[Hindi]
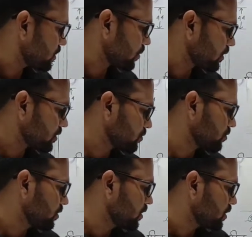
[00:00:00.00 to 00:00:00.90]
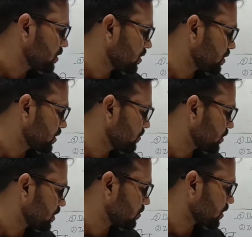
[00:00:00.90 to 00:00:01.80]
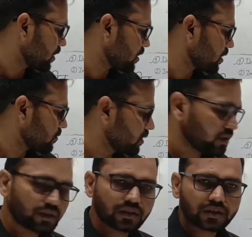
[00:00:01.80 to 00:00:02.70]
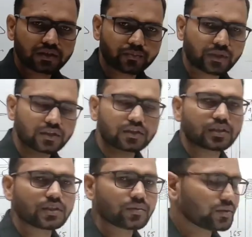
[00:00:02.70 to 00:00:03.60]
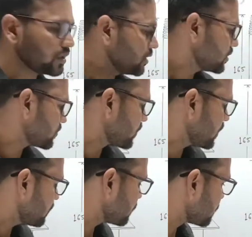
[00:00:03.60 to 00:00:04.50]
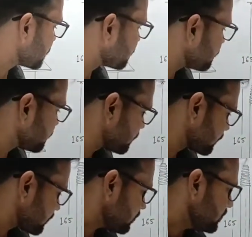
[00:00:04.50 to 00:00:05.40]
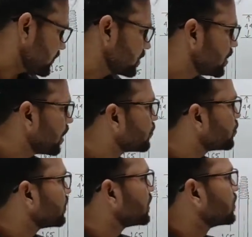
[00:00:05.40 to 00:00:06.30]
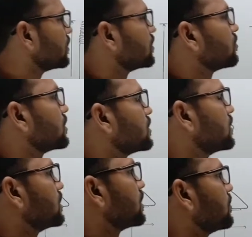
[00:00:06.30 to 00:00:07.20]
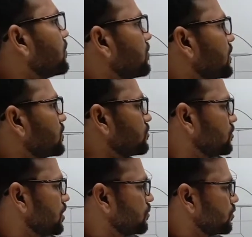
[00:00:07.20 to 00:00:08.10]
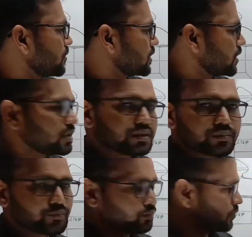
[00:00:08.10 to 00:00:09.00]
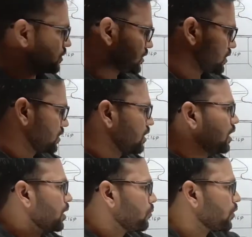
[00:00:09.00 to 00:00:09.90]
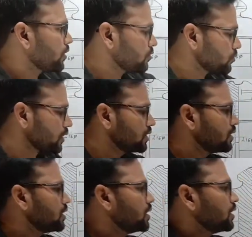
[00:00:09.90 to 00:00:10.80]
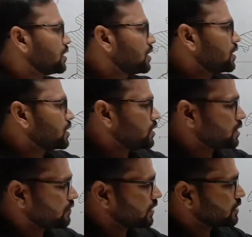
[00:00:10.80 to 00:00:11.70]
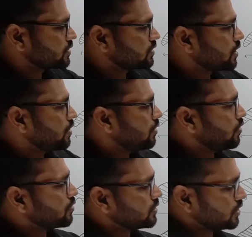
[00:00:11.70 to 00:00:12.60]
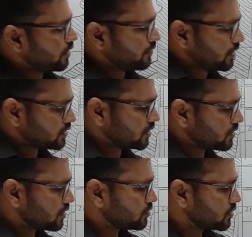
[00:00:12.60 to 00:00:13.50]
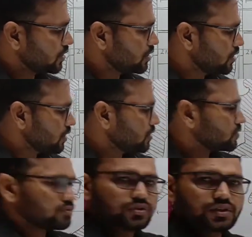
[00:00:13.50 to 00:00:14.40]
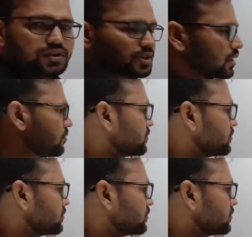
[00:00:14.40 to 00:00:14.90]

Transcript: सामर्थ्य हो गई सिक्सटी मतलब साठ के जी प्रति सेंटीमीटर स्क्वायर होता है ये आपको मैंने थोड़े से डिटेल में मैंने जो आपको बताया ये जैसे पॉइंट टू पॉइंट ये डिफिनेशन था और ये अवलक्षण थे उसके तो ये सारी